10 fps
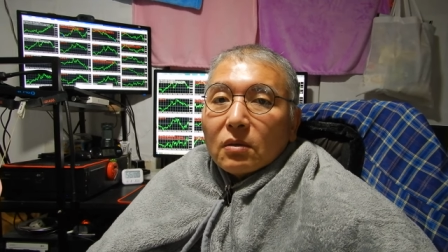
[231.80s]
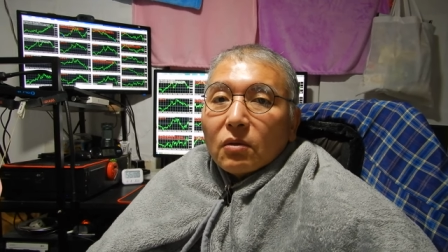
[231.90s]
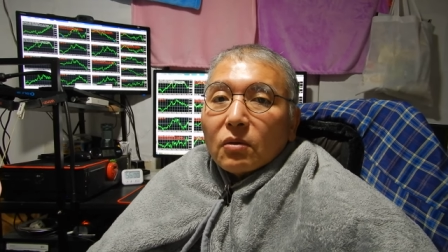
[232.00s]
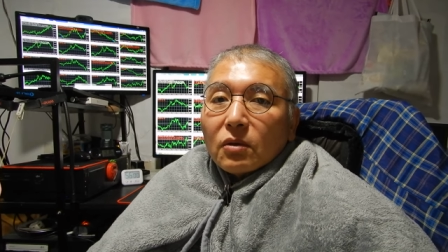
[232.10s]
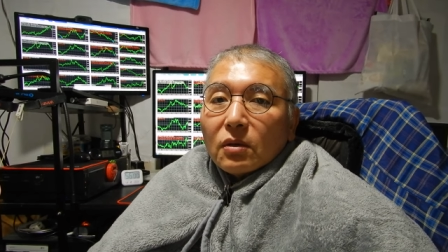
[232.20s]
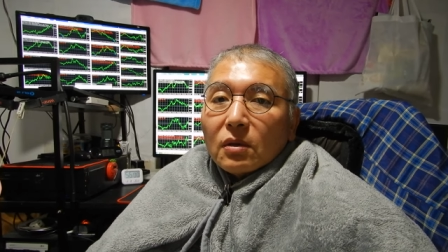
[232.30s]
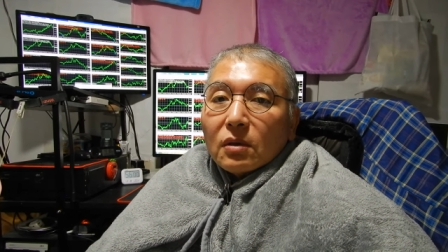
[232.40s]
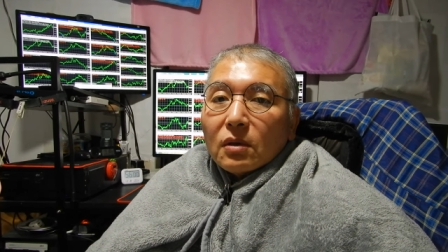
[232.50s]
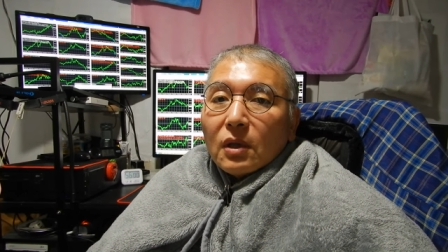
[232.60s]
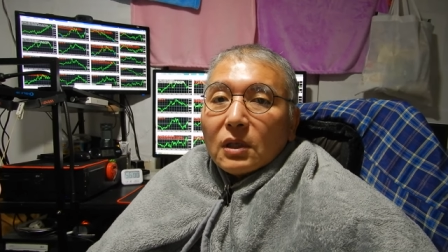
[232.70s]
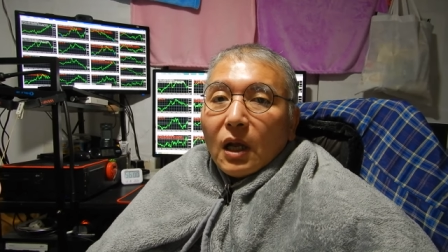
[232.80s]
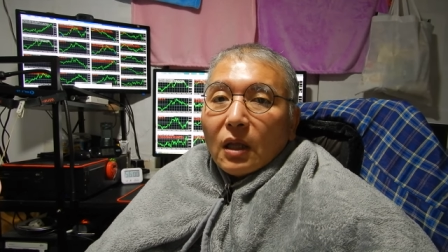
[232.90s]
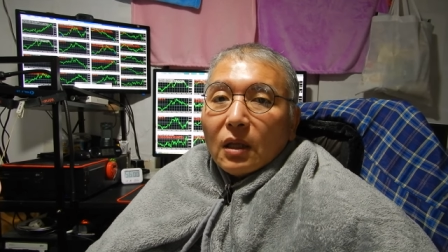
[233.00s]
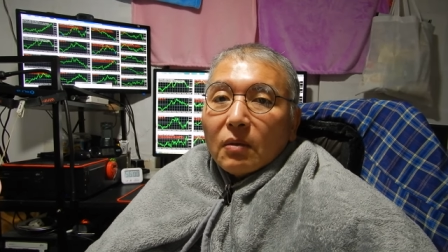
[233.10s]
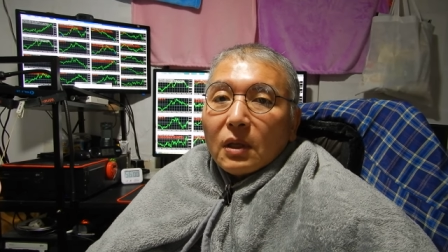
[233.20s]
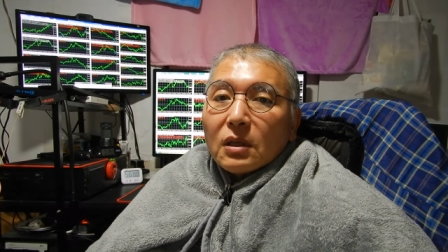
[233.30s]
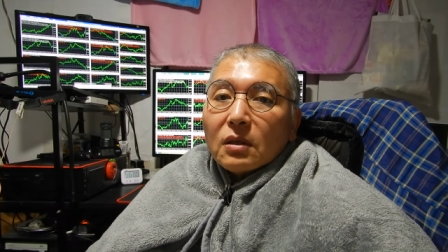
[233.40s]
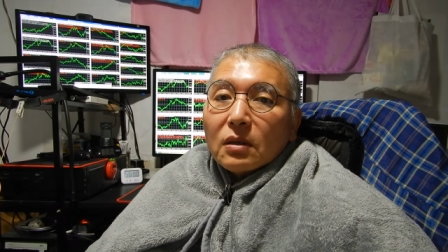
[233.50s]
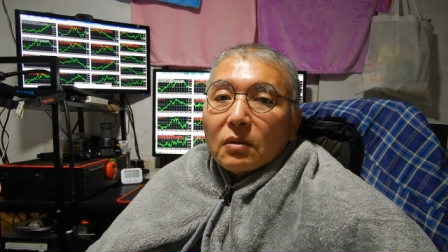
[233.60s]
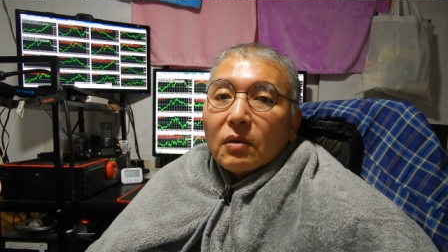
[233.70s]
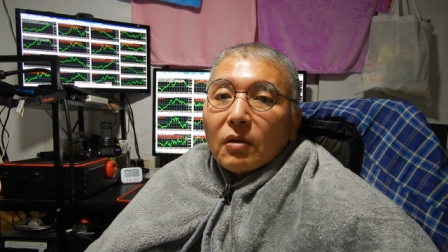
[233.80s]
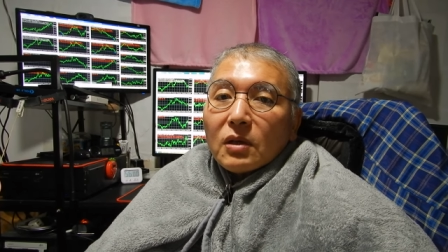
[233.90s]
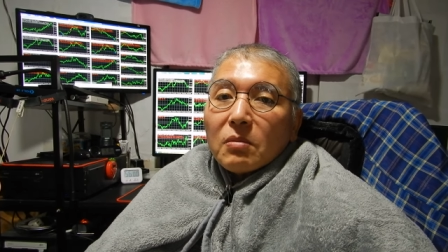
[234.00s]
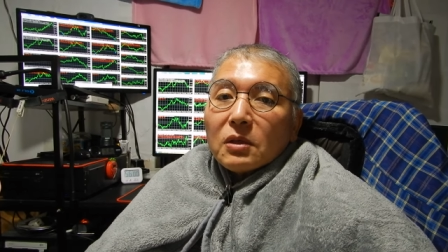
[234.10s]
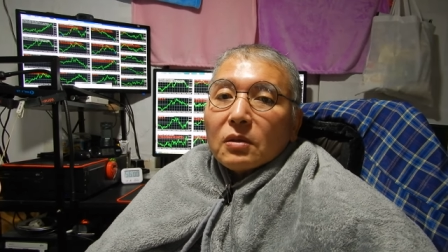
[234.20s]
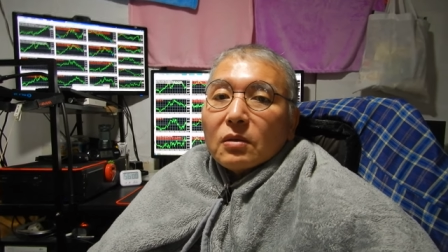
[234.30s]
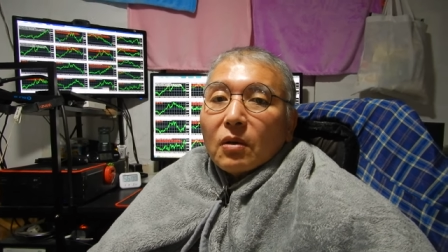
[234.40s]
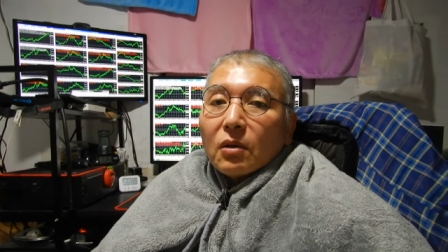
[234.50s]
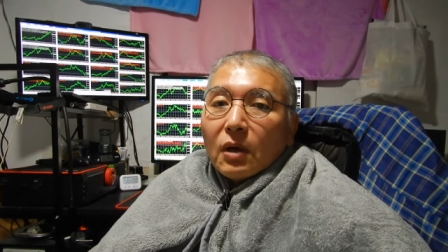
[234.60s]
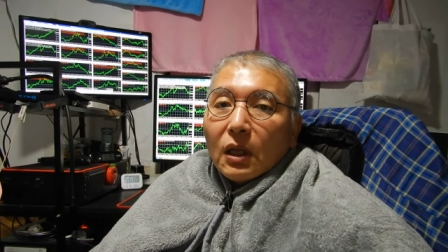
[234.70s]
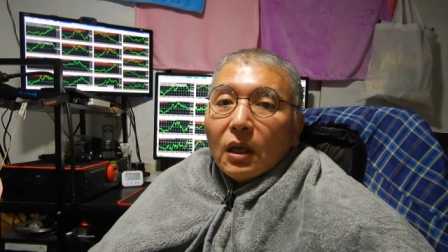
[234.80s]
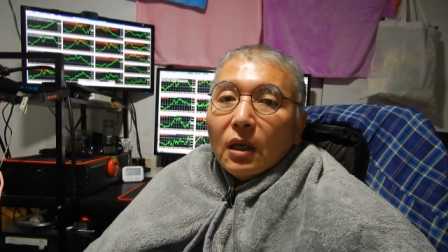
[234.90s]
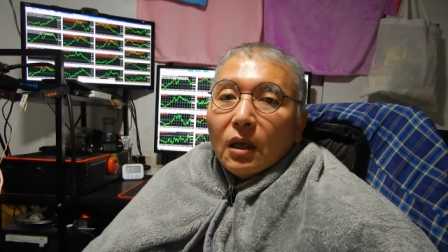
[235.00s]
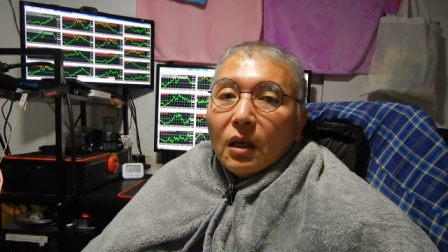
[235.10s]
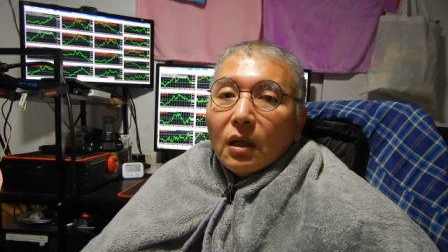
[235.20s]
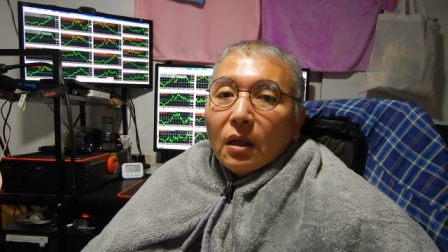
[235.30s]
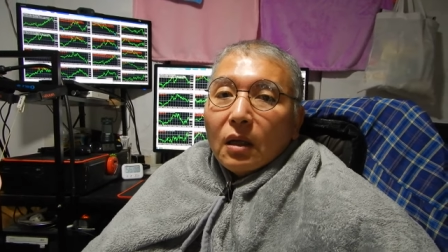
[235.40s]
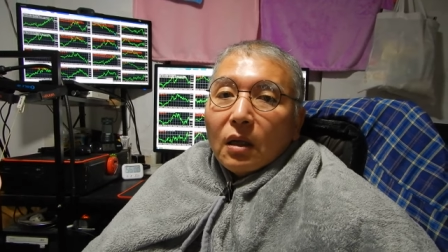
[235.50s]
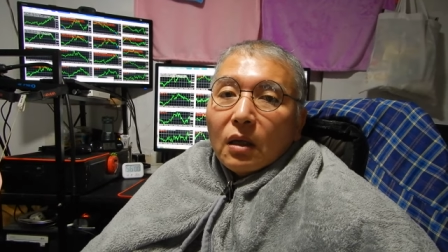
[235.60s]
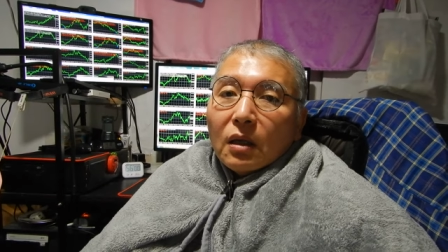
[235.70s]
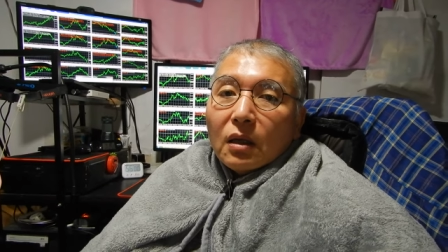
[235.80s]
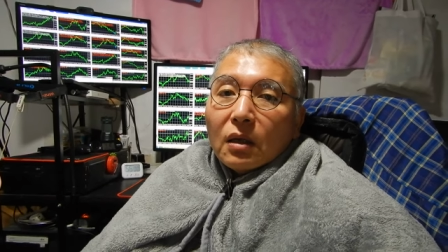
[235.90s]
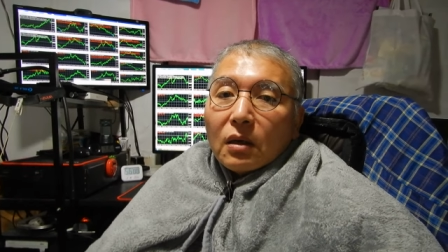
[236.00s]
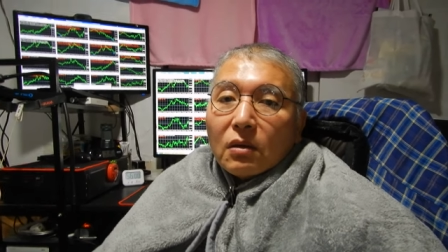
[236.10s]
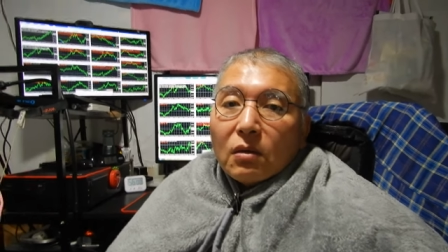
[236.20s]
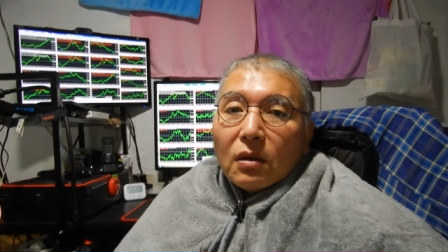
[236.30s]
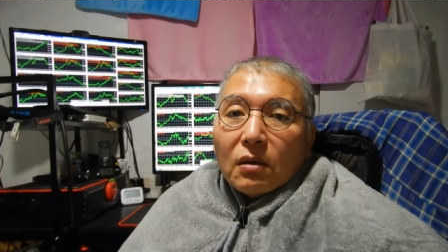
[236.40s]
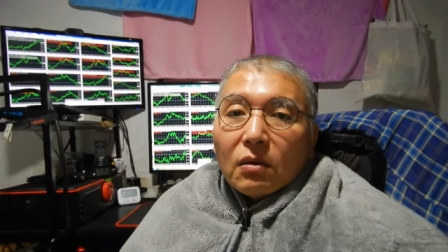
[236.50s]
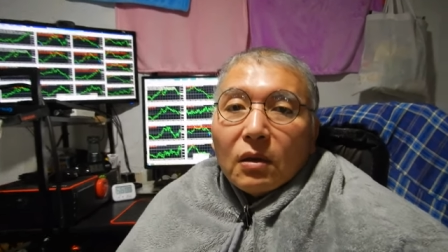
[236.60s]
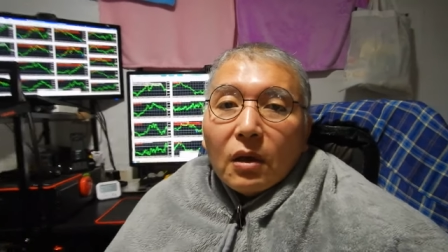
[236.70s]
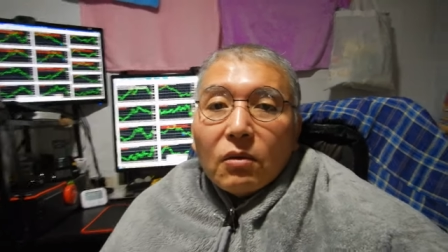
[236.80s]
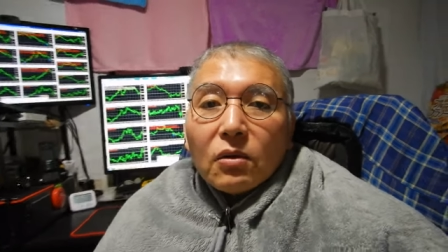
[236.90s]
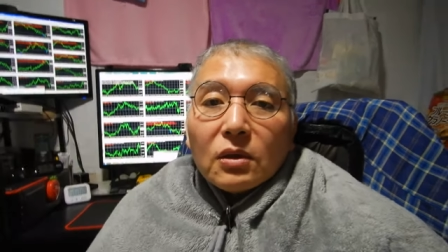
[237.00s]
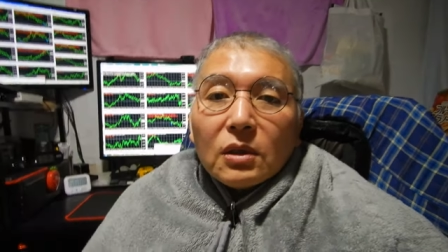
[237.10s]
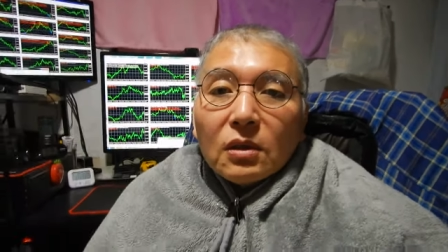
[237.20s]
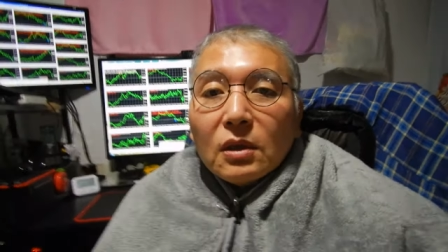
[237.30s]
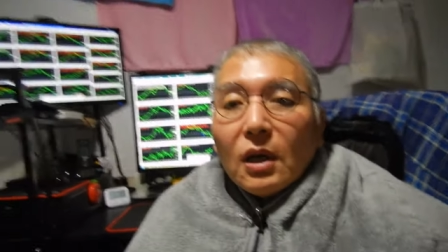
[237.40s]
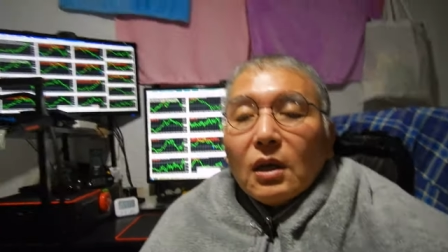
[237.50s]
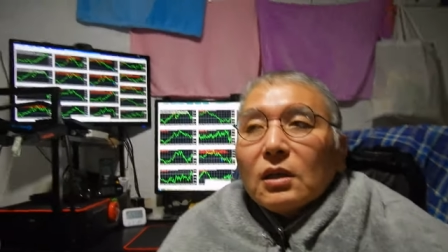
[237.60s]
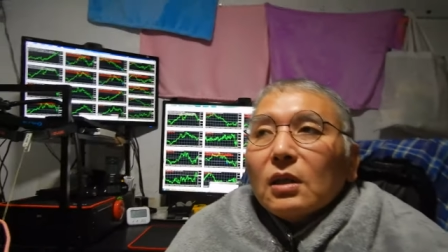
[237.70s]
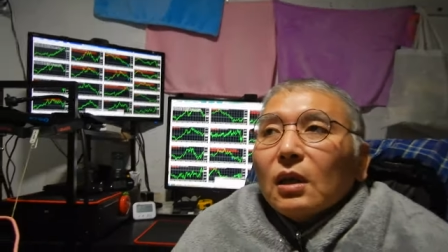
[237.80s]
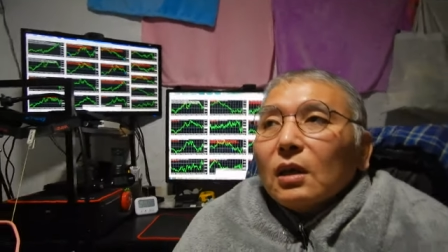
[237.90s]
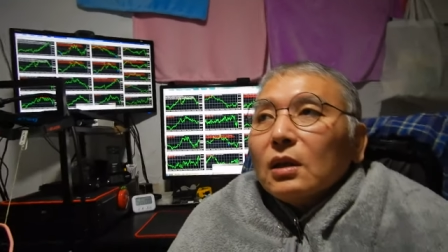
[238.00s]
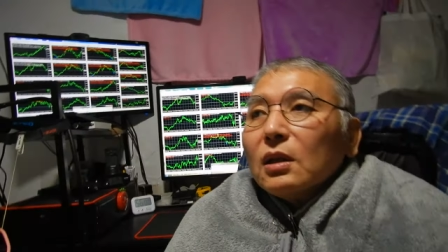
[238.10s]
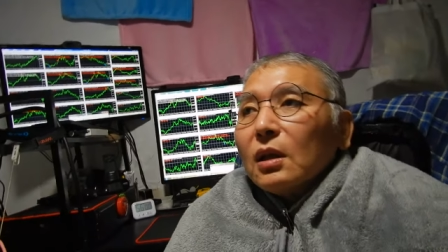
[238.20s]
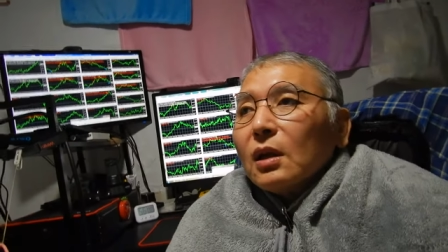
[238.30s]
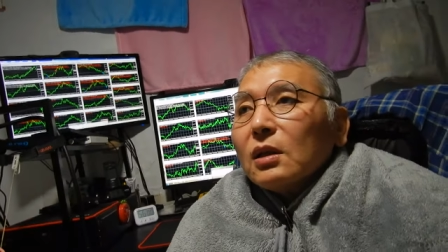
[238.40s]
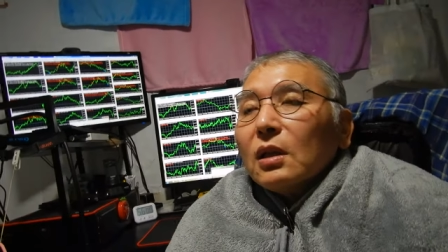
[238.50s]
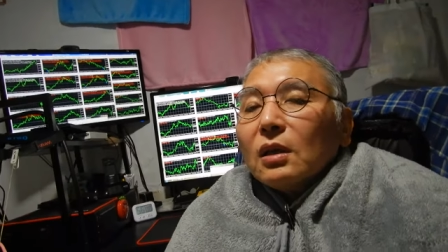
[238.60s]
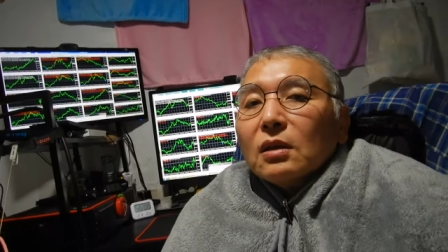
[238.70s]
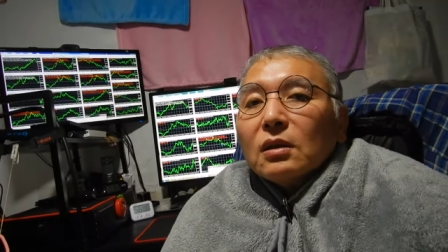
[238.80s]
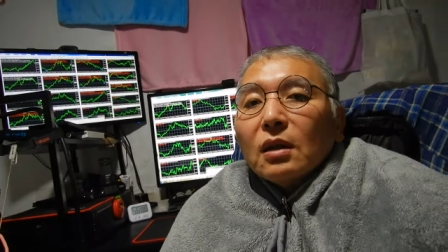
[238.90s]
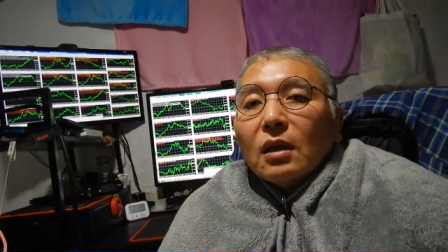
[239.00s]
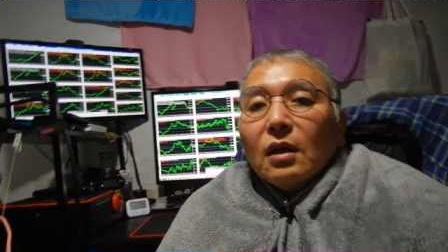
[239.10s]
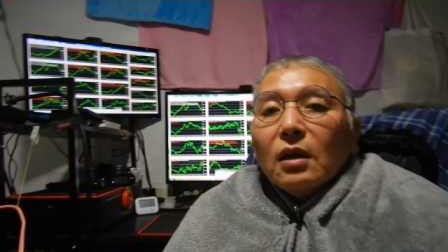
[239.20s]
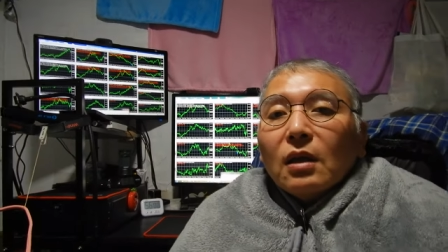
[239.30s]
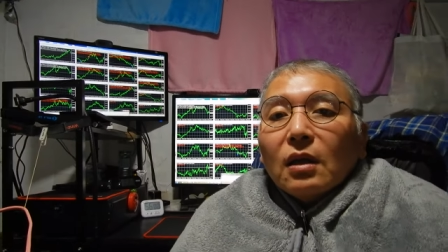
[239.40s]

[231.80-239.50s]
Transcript: ということにですからね私に上の性別にとってはねこれをねよく理解していただきたいですね